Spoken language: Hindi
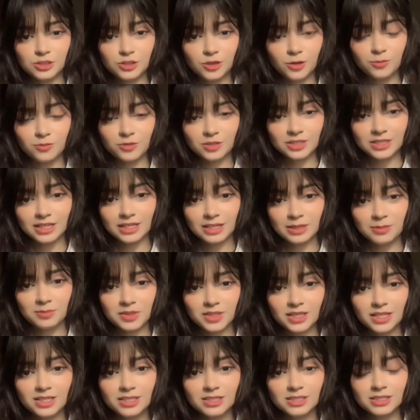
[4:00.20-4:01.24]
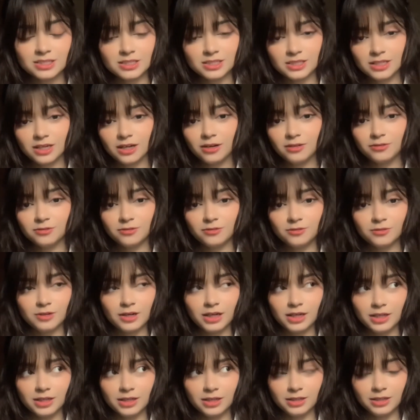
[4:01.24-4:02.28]
शॉप फॉर सेंडिंग मी दिस स्टफ
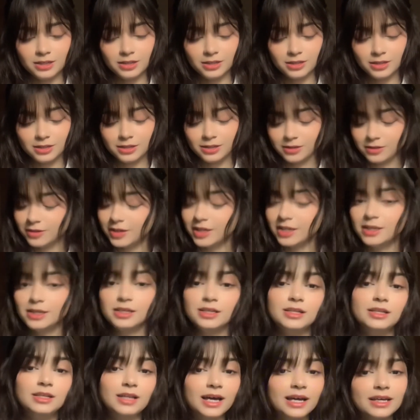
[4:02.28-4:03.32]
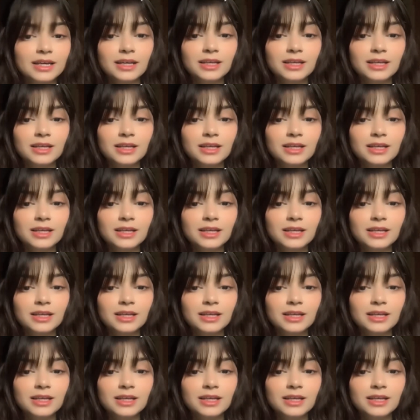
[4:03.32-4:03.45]
आई रियली लाइक